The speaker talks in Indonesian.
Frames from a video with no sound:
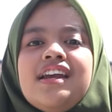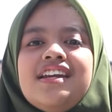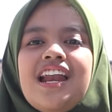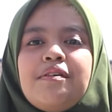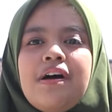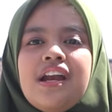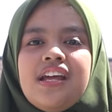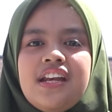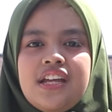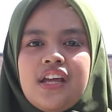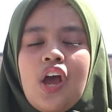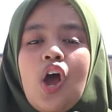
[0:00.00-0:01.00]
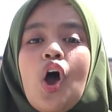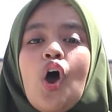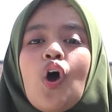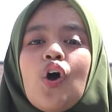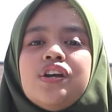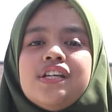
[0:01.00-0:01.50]
Dalam hal ini,
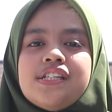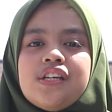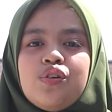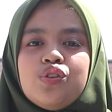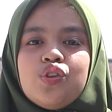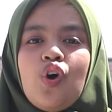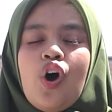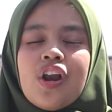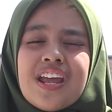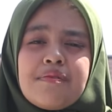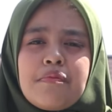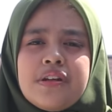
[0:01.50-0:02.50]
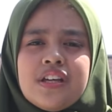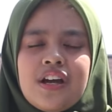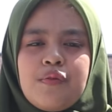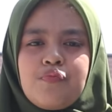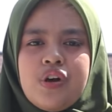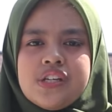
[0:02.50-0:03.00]
kondisi untuk orang yang
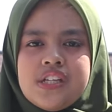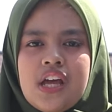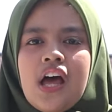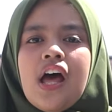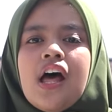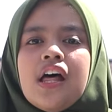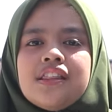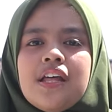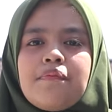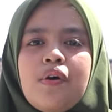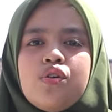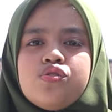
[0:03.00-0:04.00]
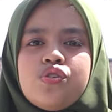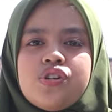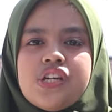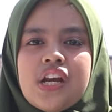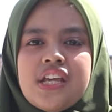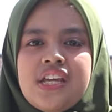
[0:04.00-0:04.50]
membatalkan puasa tanpa uzur
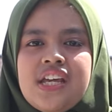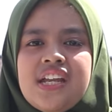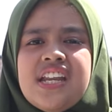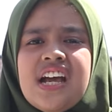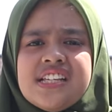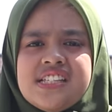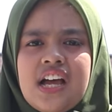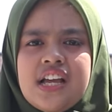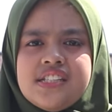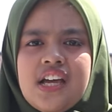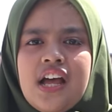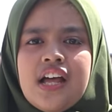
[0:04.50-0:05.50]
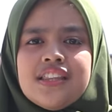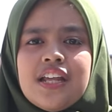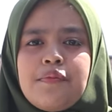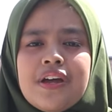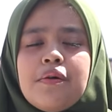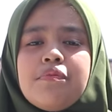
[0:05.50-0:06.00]
syari dengan sengaja
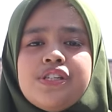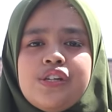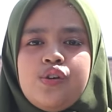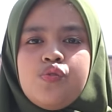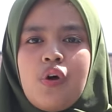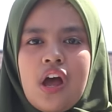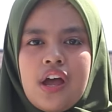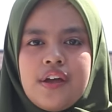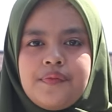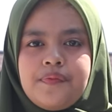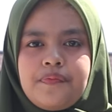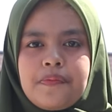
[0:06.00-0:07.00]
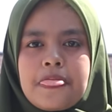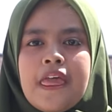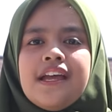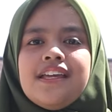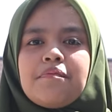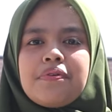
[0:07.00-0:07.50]
terbagi menjadi dua.
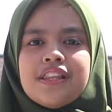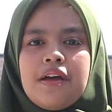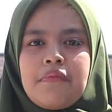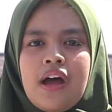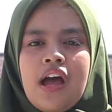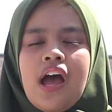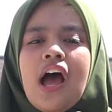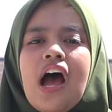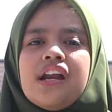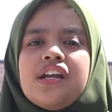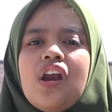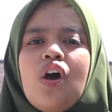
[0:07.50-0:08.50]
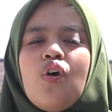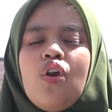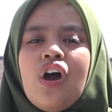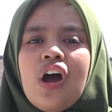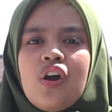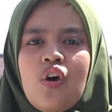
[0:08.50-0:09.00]
Yang pertama adalah
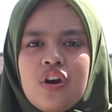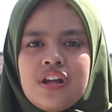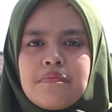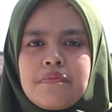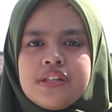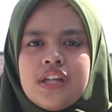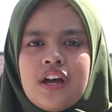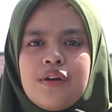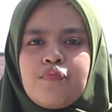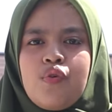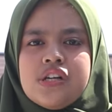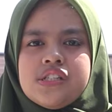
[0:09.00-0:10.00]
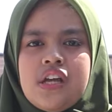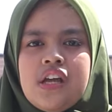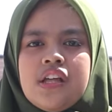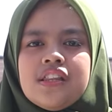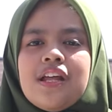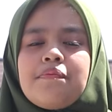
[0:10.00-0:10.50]
golongan orang yang membatalkan
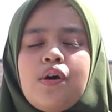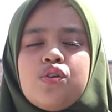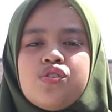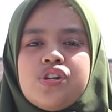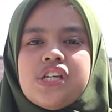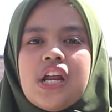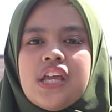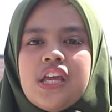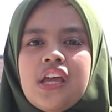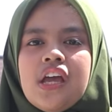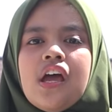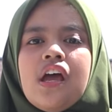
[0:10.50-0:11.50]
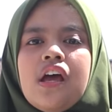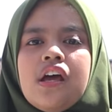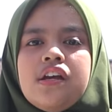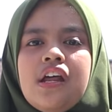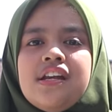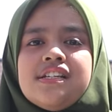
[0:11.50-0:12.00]
puasa tanpa uzur syari
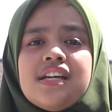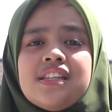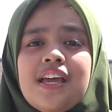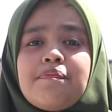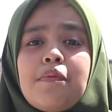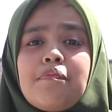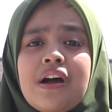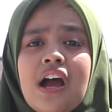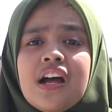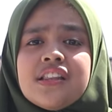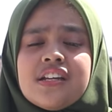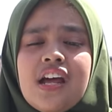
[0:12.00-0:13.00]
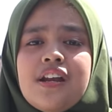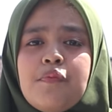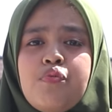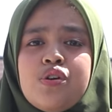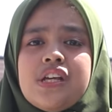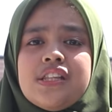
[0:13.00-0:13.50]
dan disertai pembengkakan terhadap
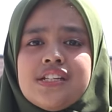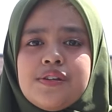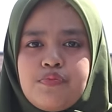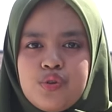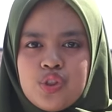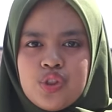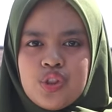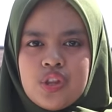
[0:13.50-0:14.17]
puasa tersebut.